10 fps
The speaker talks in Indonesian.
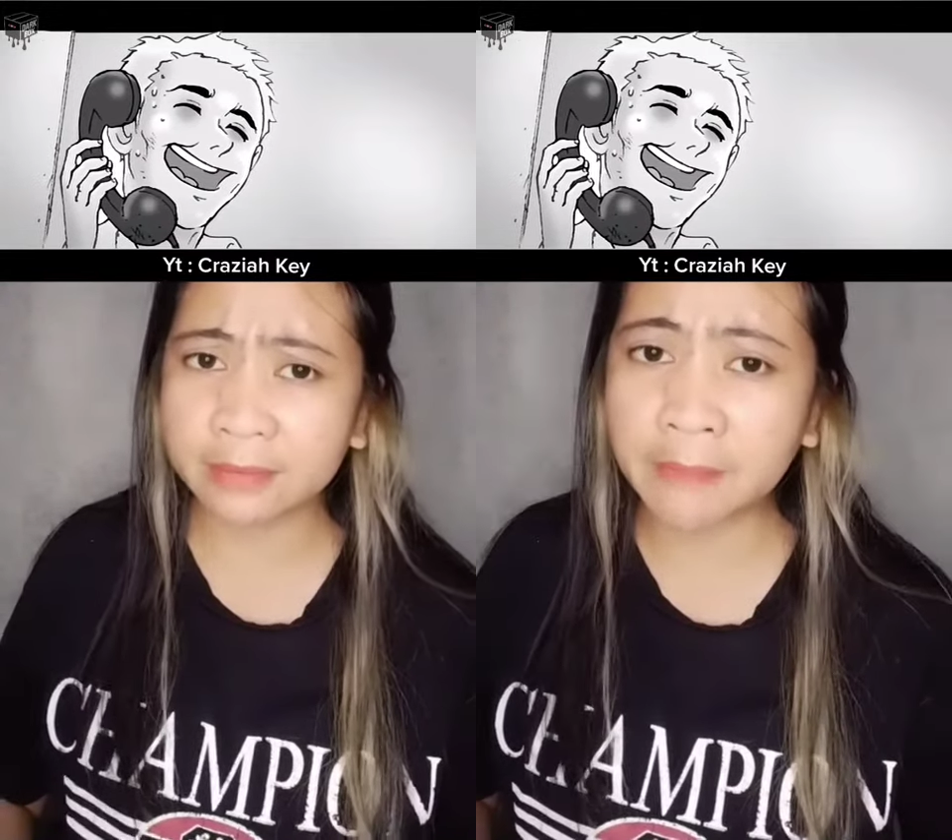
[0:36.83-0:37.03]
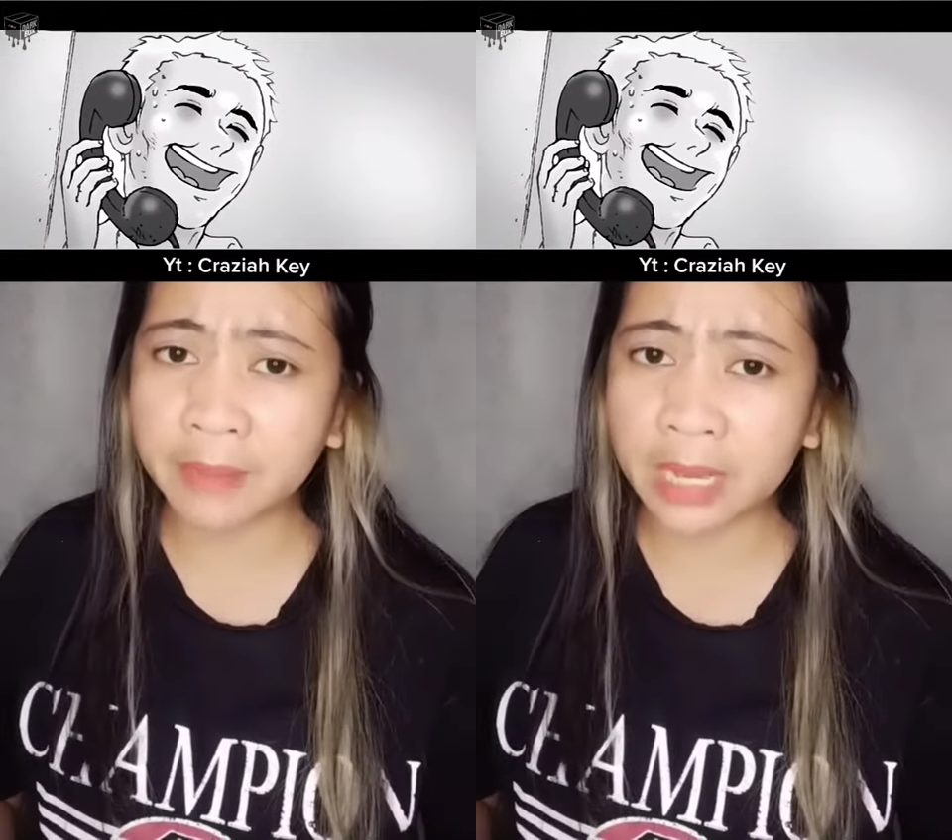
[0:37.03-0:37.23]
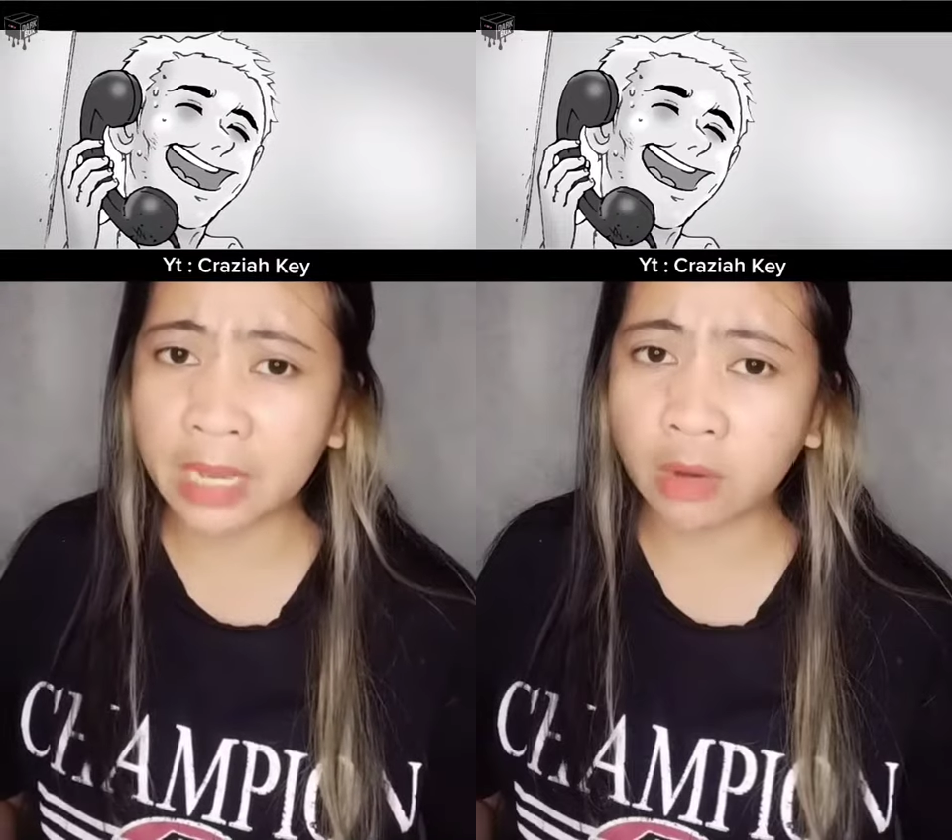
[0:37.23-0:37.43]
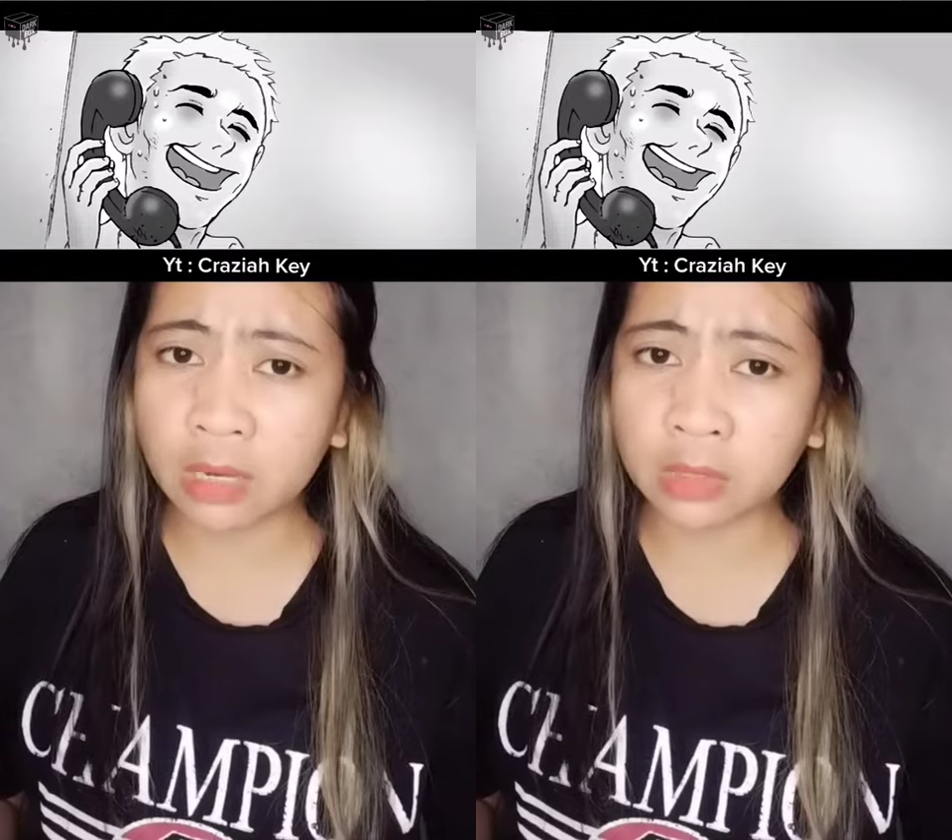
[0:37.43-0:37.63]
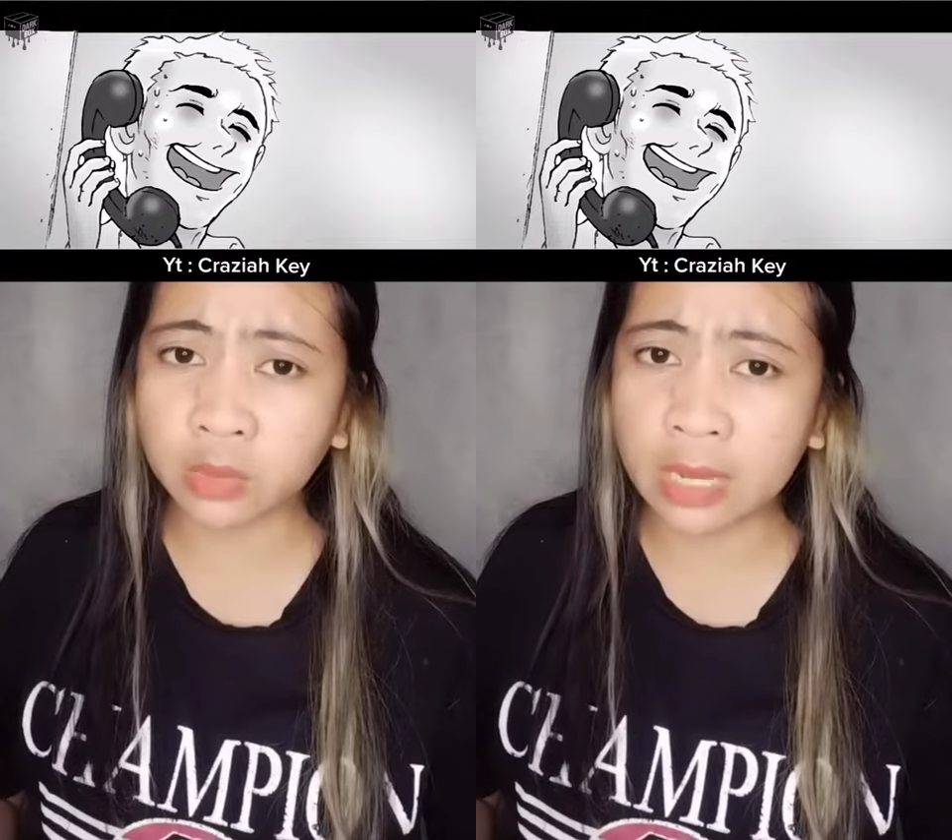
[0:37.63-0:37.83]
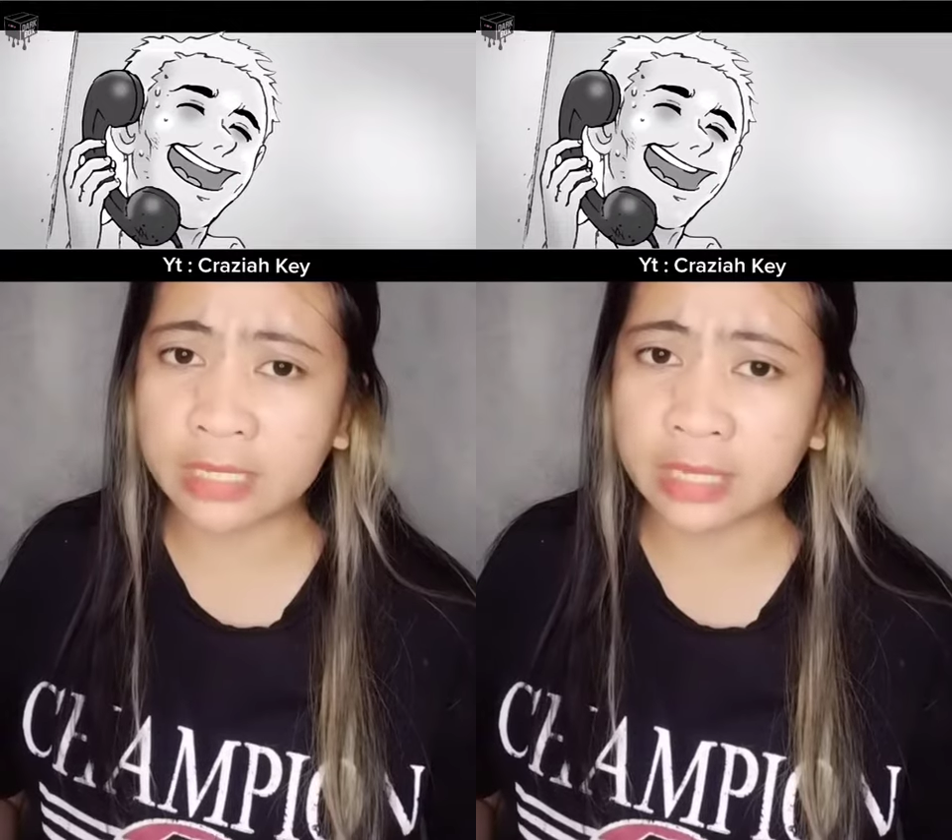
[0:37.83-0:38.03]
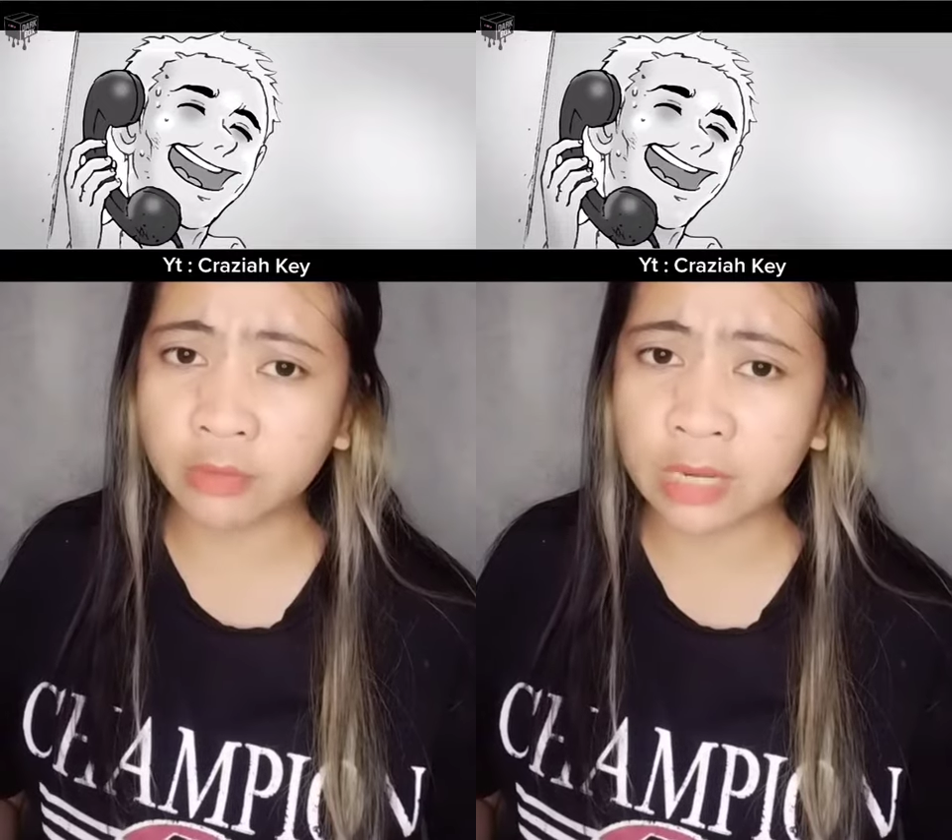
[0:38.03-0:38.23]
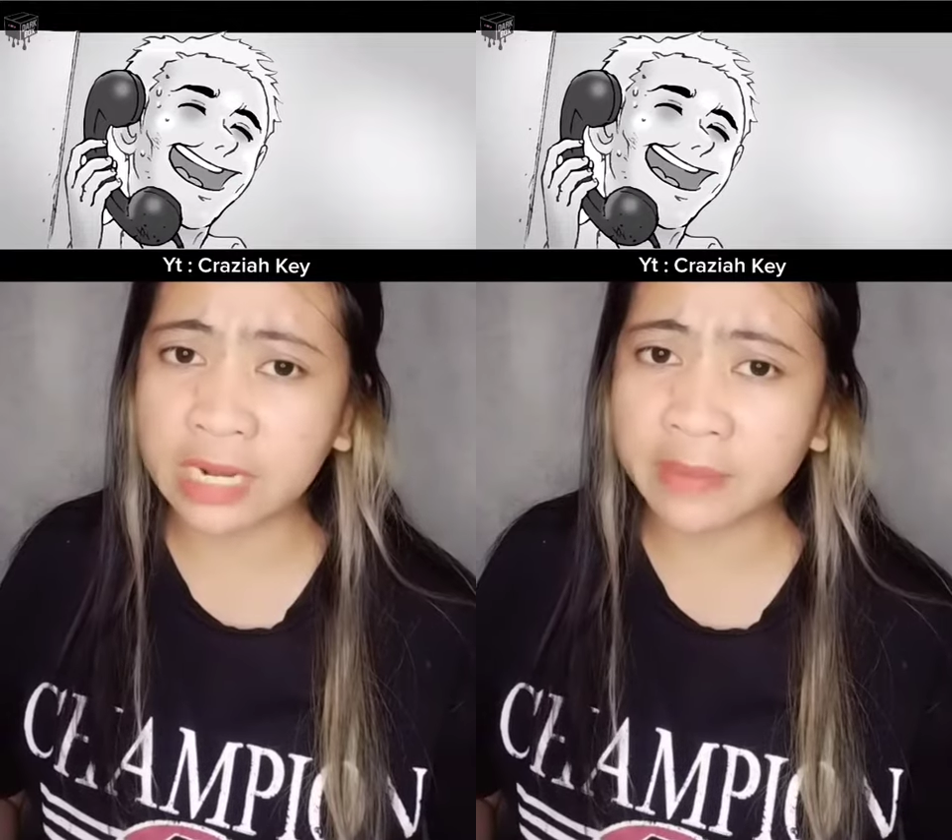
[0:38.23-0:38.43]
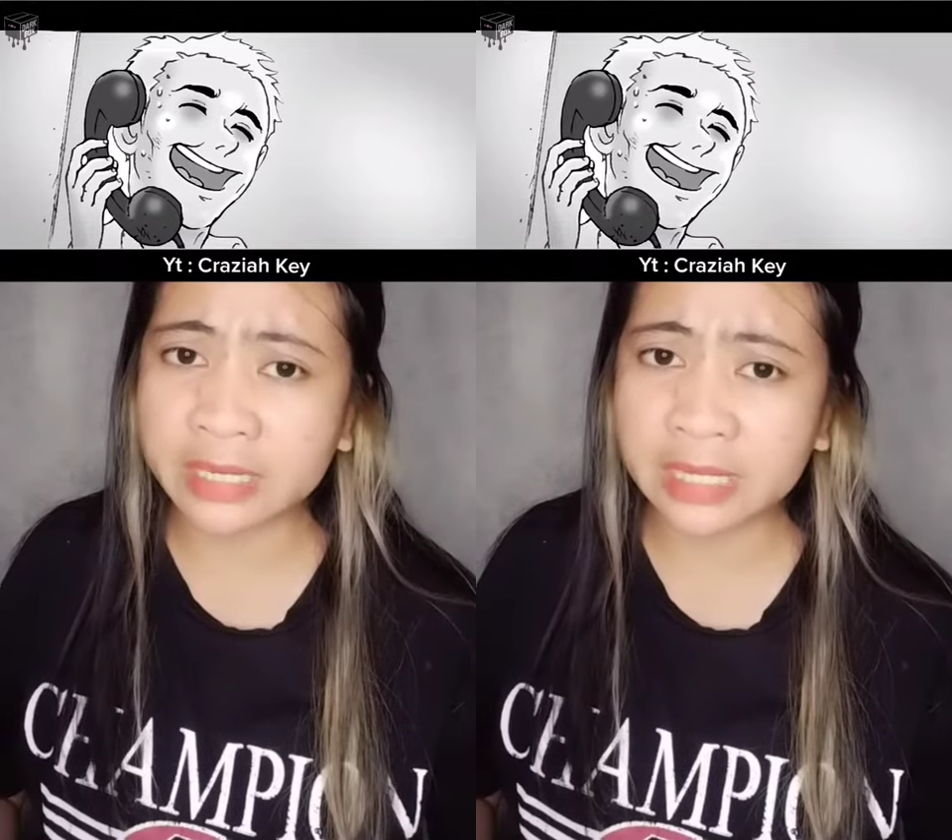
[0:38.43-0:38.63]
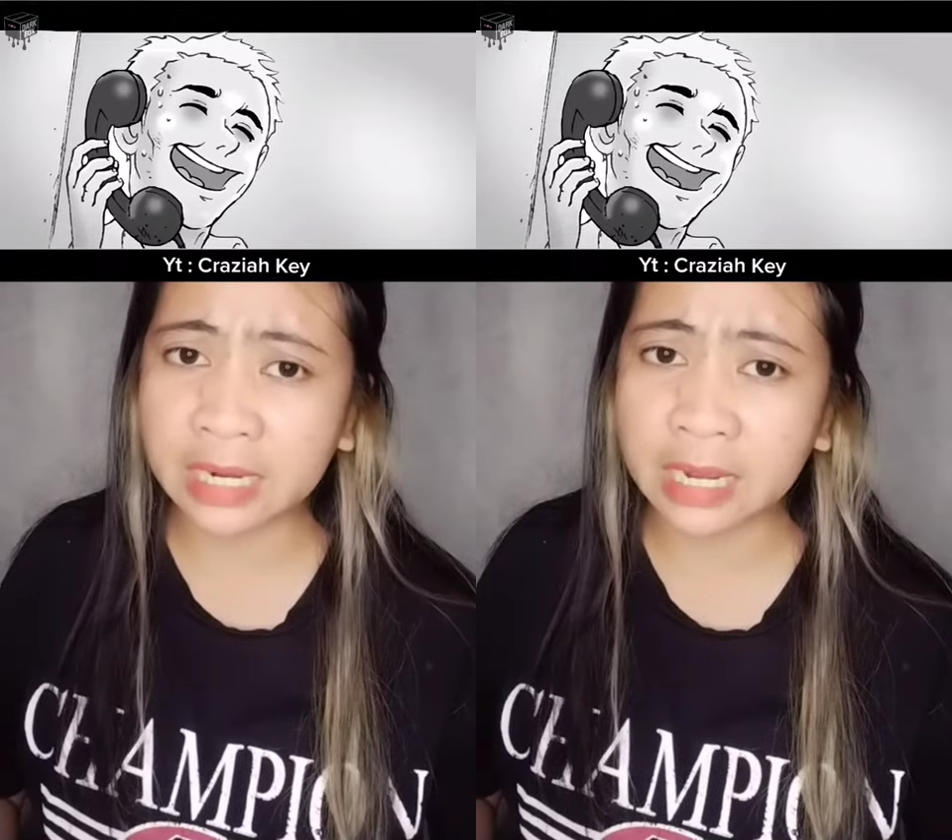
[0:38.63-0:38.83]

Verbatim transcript: Sampai orang tuanya udah gak bisa